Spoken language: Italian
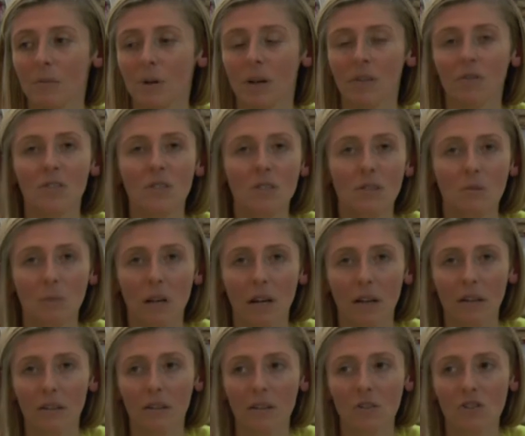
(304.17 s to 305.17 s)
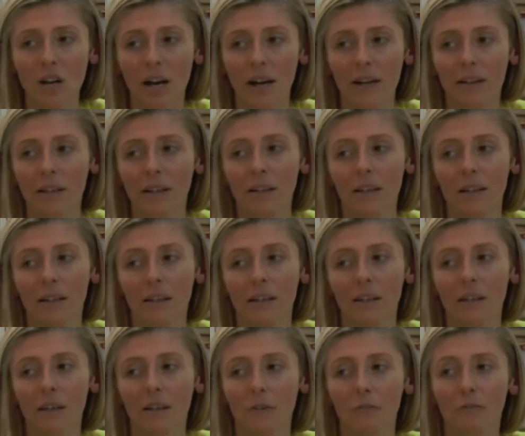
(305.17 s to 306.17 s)
bravissimi artigiani
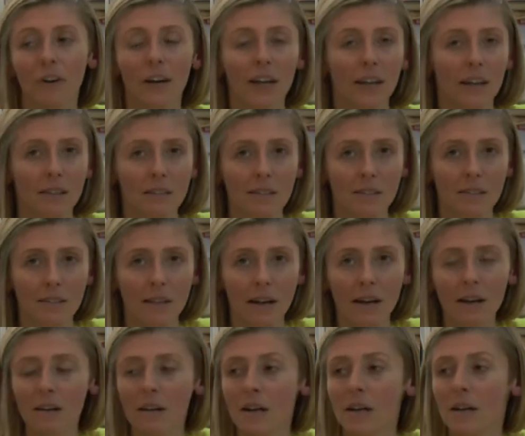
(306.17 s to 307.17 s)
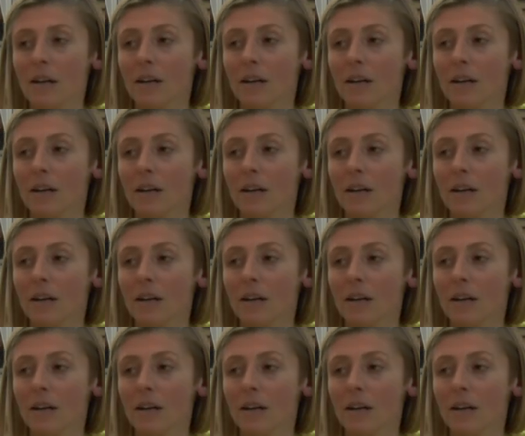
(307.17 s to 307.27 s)
di Faenza